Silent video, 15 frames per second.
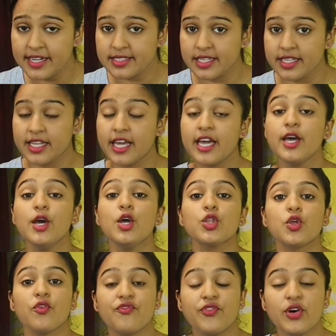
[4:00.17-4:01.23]
कर सकते हैं
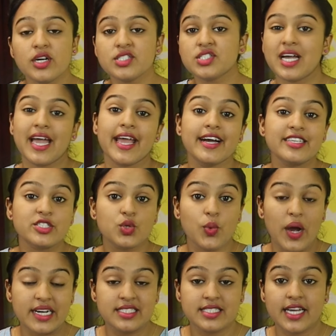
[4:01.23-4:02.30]
तो फर्स्ट आएगा
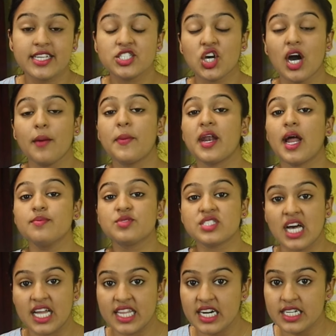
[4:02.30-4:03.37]
स्क्वाड चेक जहाँ पर आप
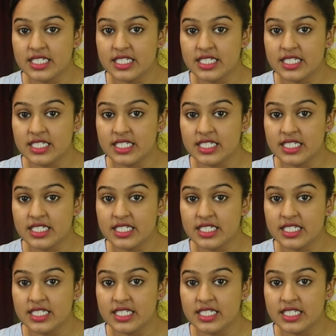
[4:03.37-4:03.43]
ज़्यादा